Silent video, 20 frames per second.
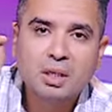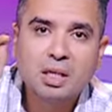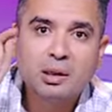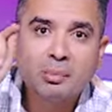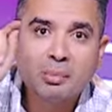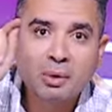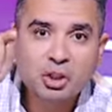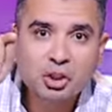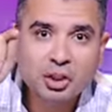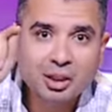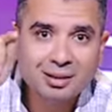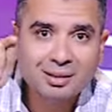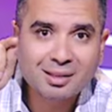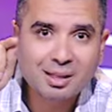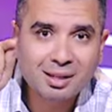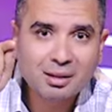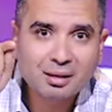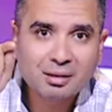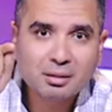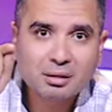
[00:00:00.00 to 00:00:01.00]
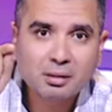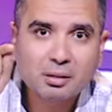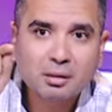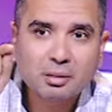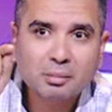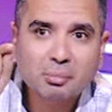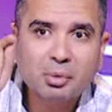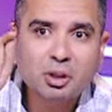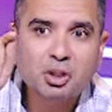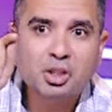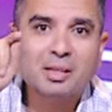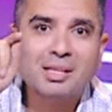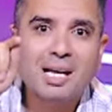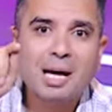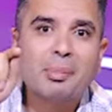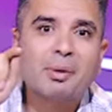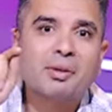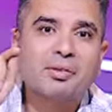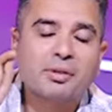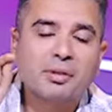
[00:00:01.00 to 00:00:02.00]
المشهد ده مشهد
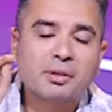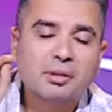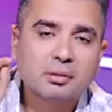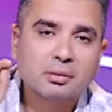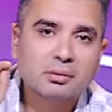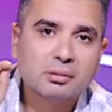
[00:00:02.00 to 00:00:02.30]
عبثي